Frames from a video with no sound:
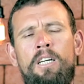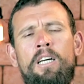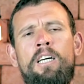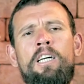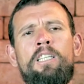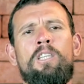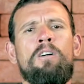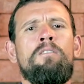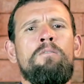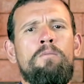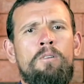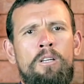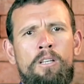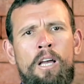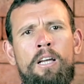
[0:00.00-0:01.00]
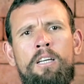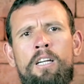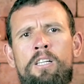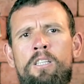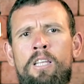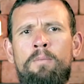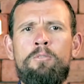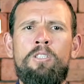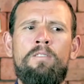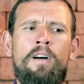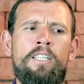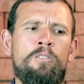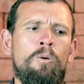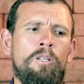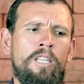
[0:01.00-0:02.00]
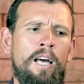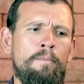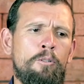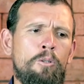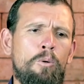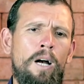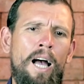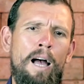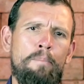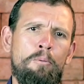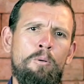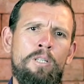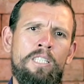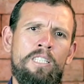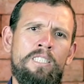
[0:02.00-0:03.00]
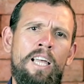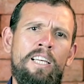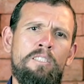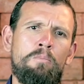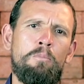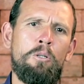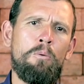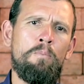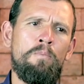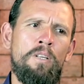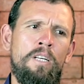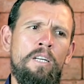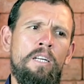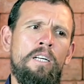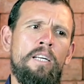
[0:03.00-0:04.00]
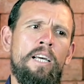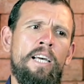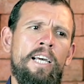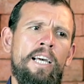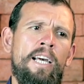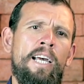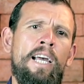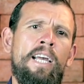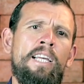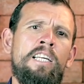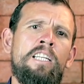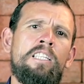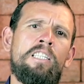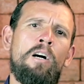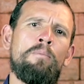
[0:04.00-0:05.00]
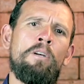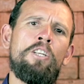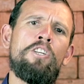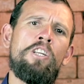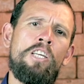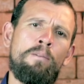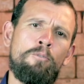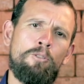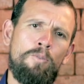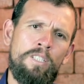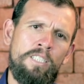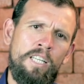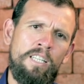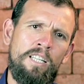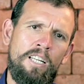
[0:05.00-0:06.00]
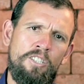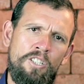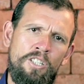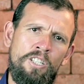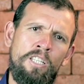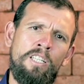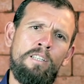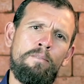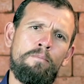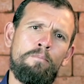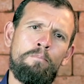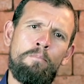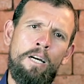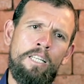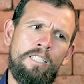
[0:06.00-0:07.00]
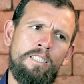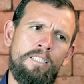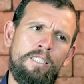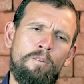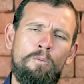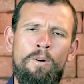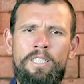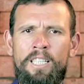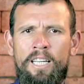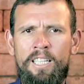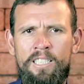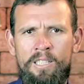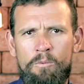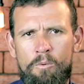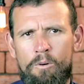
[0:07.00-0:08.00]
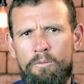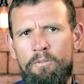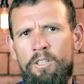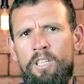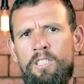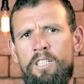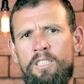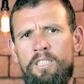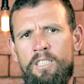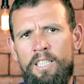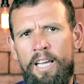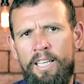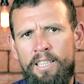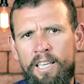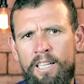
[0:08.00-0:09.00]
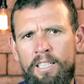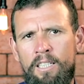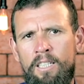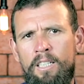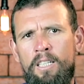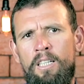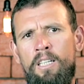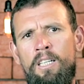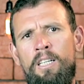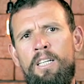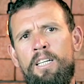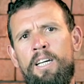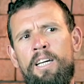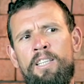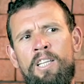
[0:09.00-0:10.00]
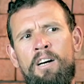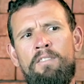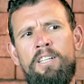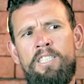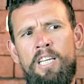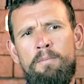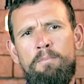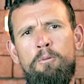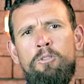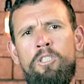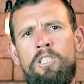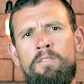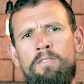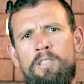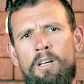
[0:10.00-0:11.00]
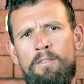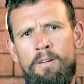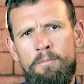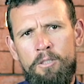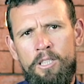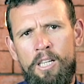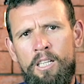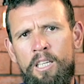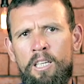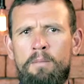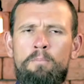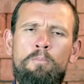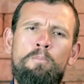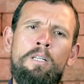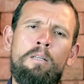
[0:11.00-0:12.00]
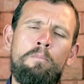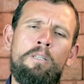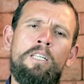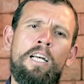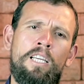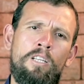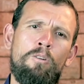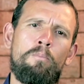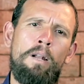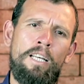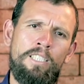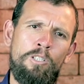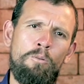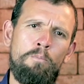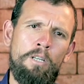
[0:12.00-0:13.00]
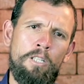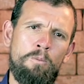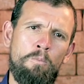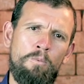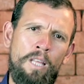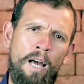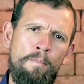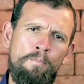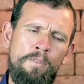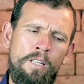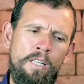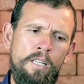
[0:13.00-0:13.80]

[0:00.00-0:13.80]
É, então, é, acreditamos que vai esgotar muito rápido essas 10 mil. É, inicialmente iríamos fazer na China, mas com essa questão Covid, etc., é, não vai ser possível. Então vamos ter que imprimir aqui no Brasil mesmo, tá?